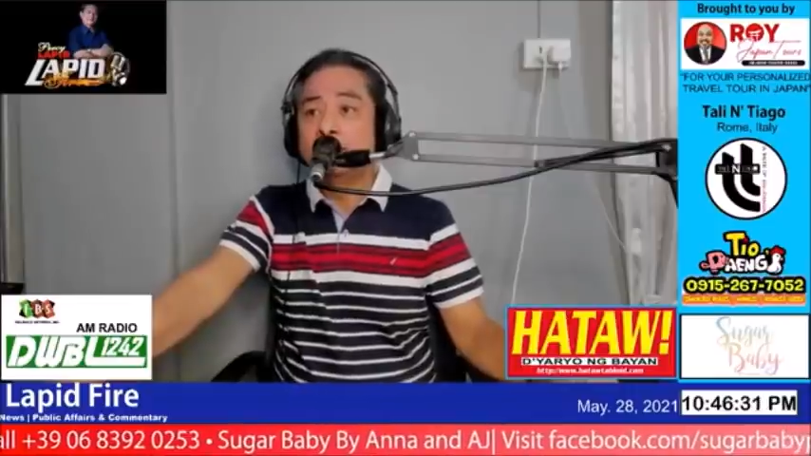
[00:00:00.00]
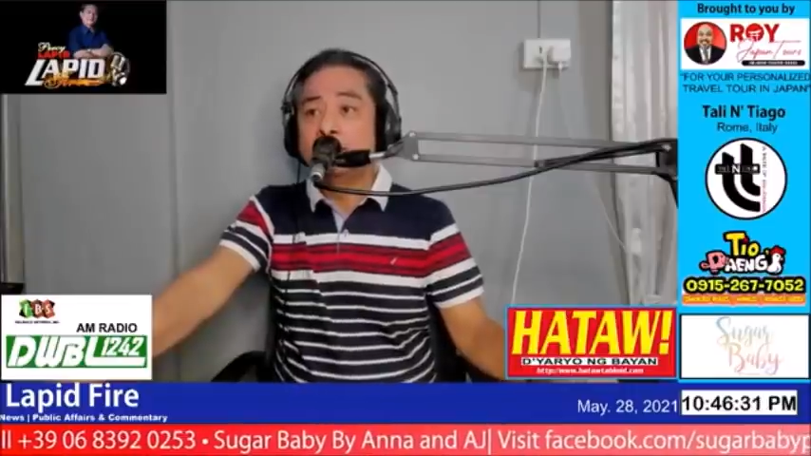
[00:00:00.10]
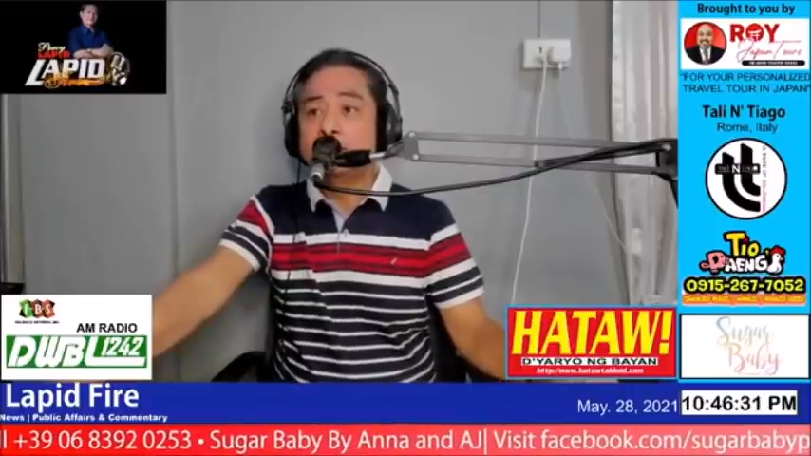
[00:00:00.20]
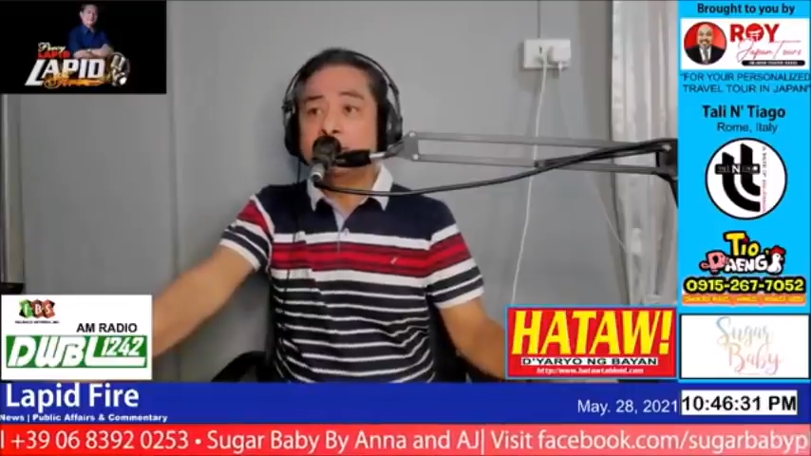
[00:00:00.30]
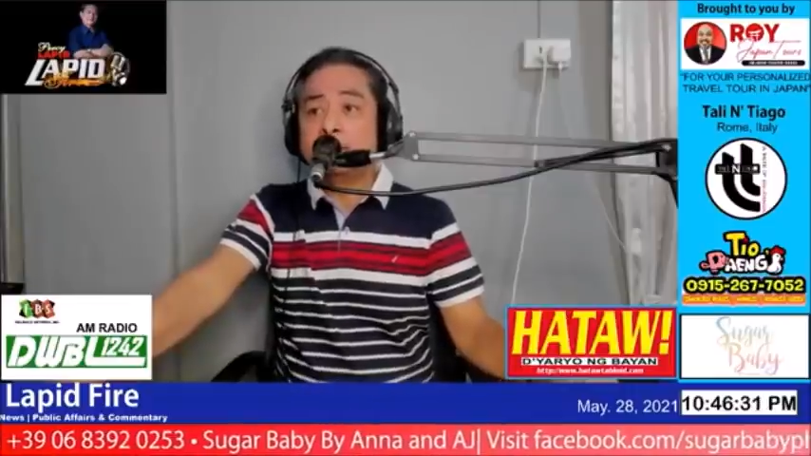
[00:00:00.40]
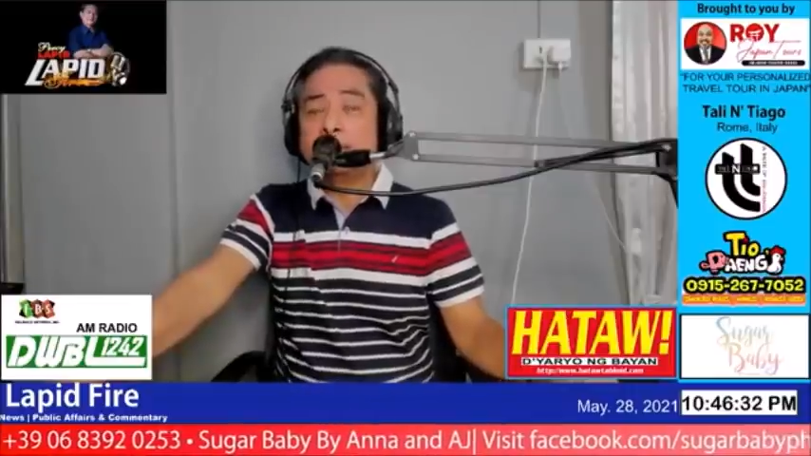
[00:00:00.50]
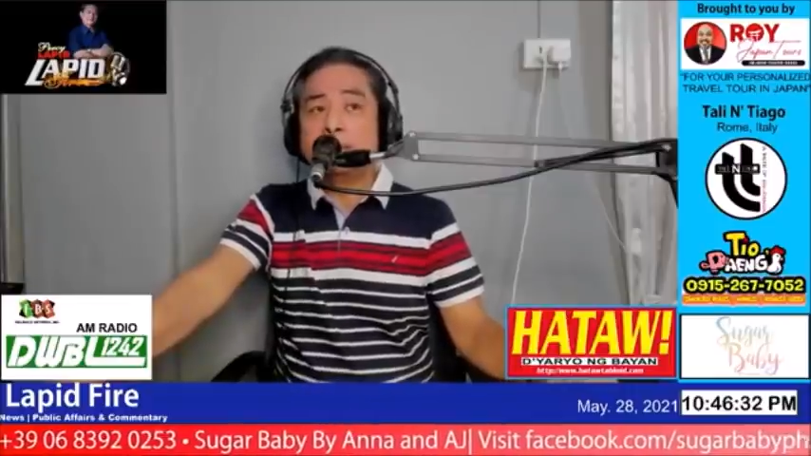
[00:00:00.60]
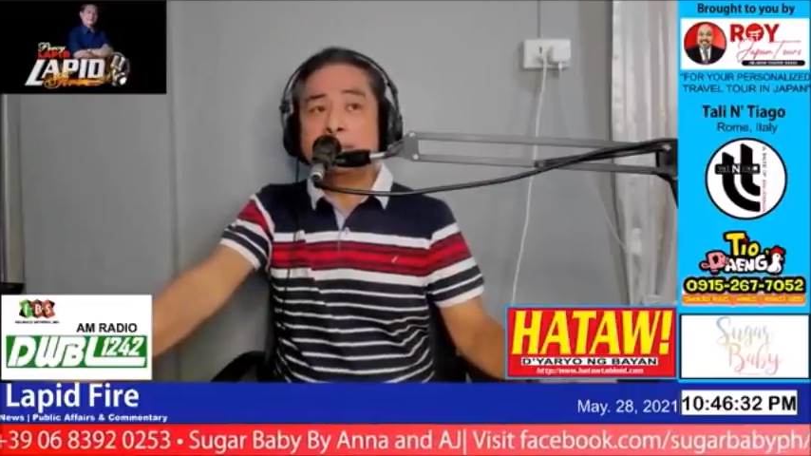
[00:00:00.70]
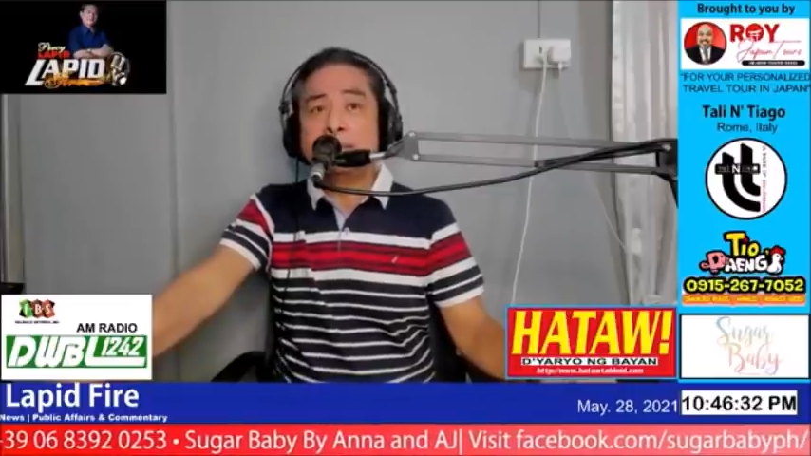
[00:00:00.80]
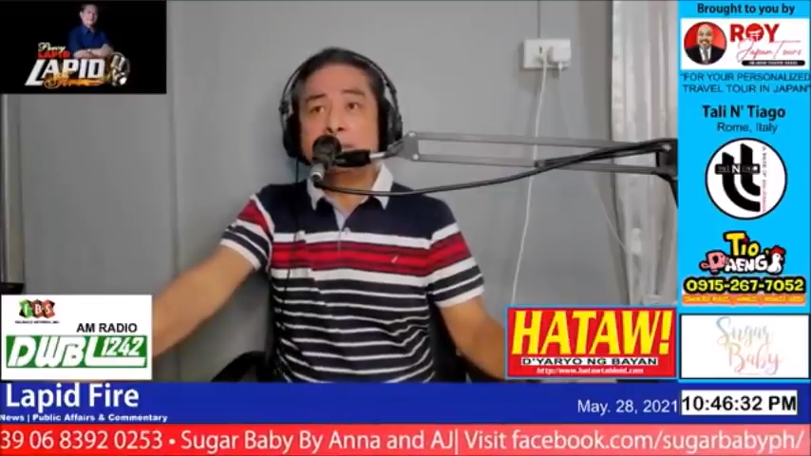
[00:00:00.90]

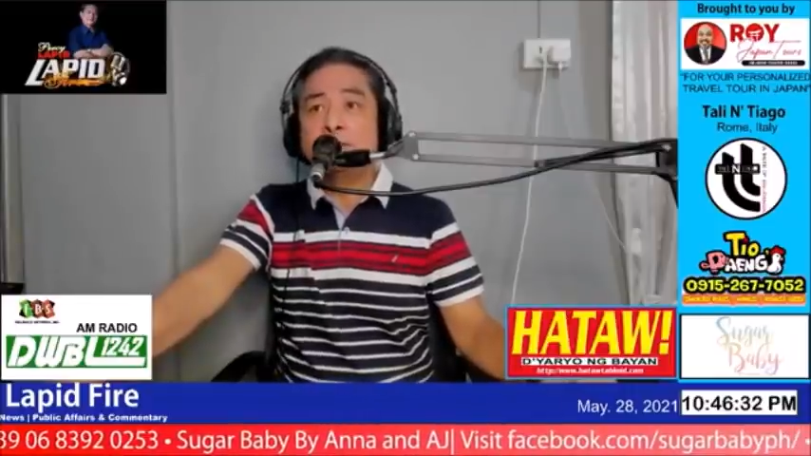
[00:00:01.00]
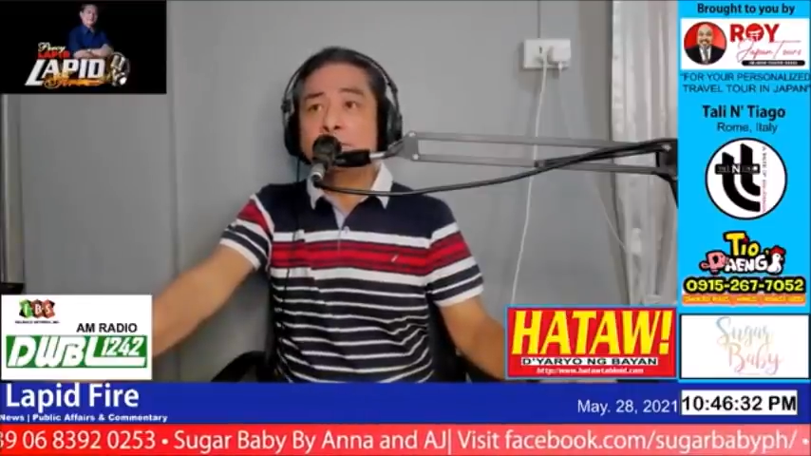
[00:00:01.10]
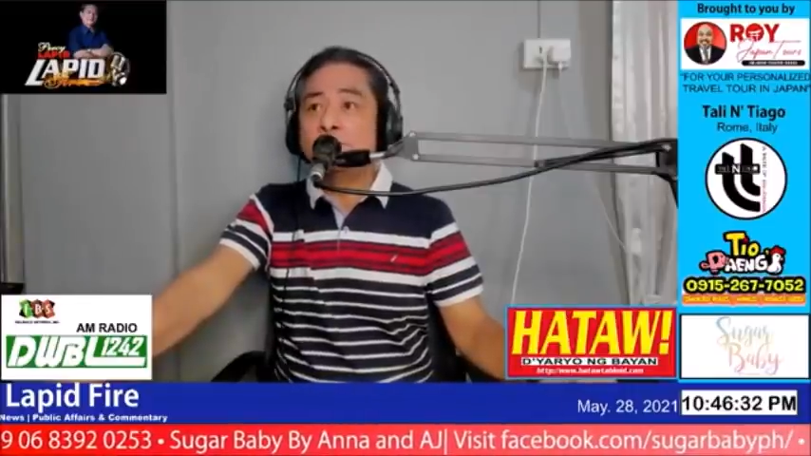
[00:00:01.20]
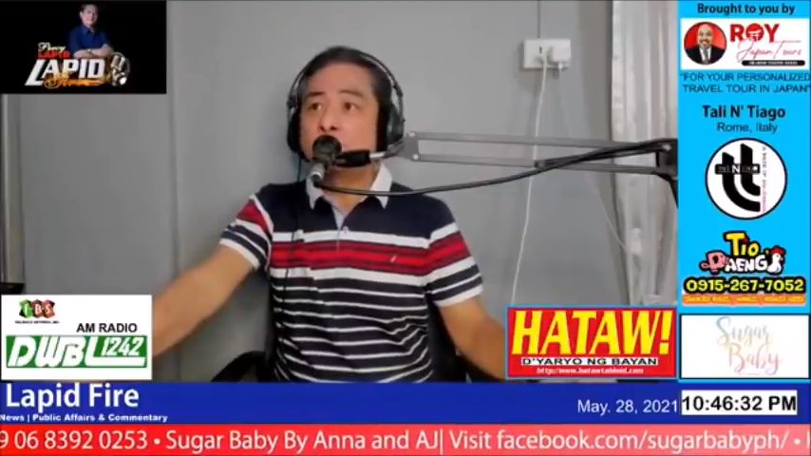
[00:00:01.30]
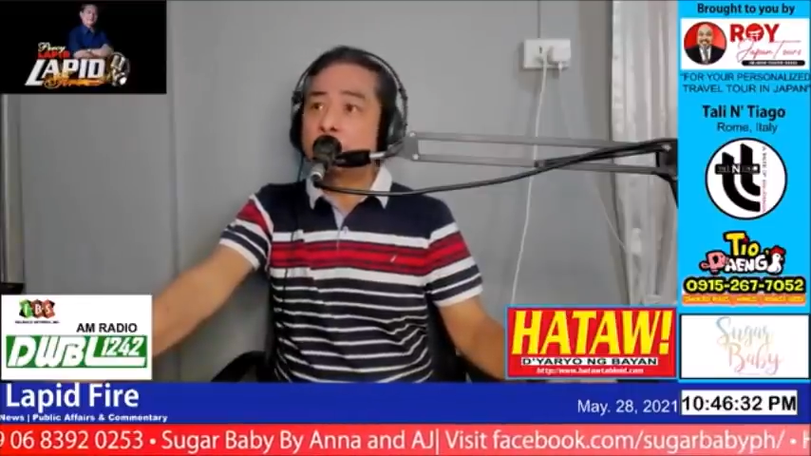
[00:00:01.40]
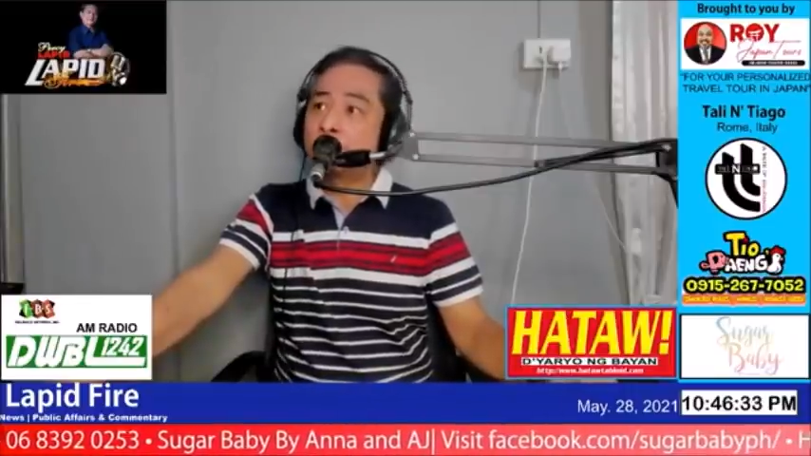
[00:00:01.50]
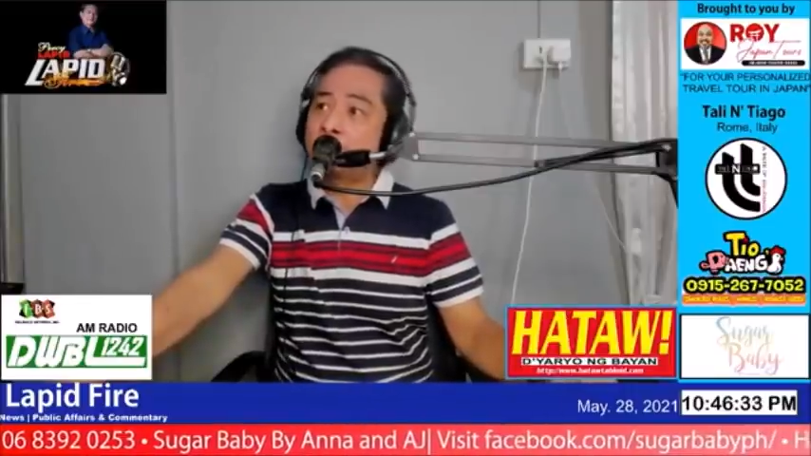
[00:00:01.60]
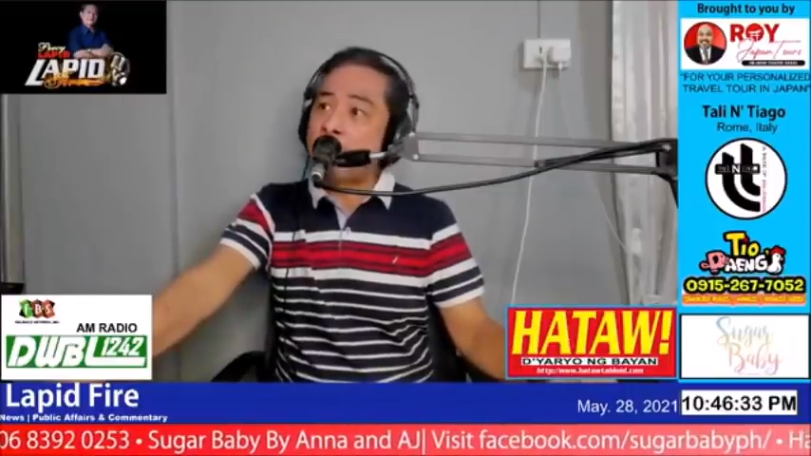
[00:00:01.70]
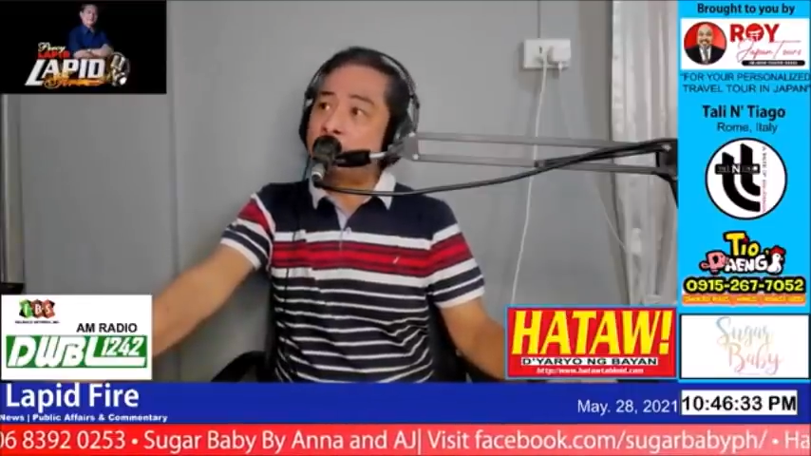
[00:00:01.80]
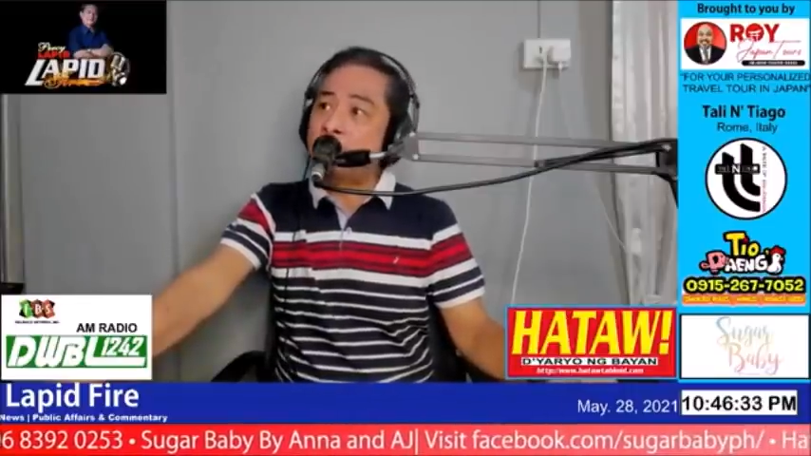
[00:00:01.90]
Uh, yung
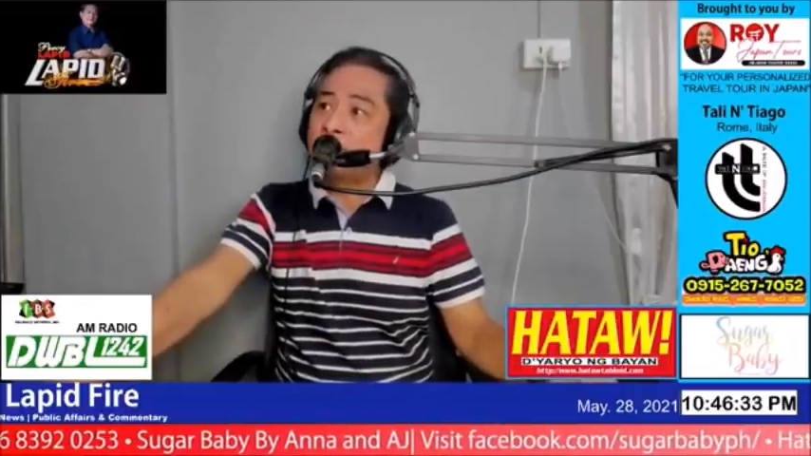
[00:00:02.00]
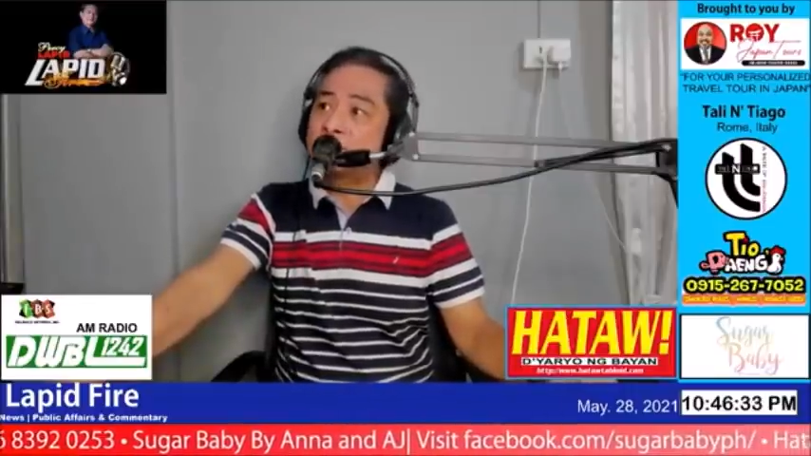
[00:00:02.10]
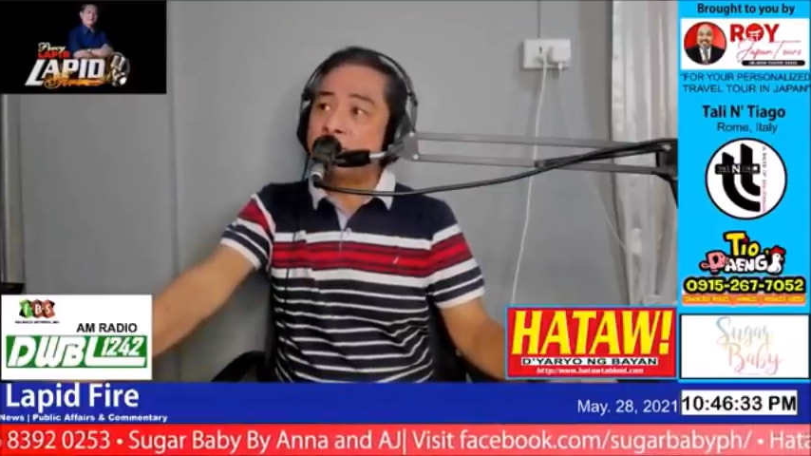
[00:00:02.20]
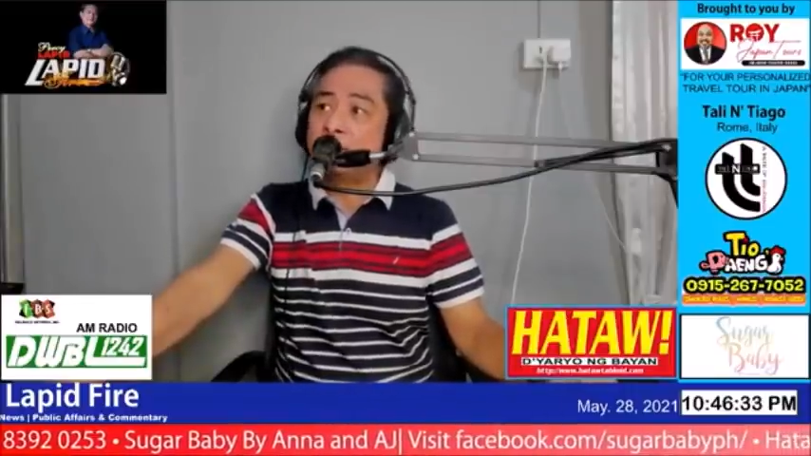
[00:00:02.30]
45%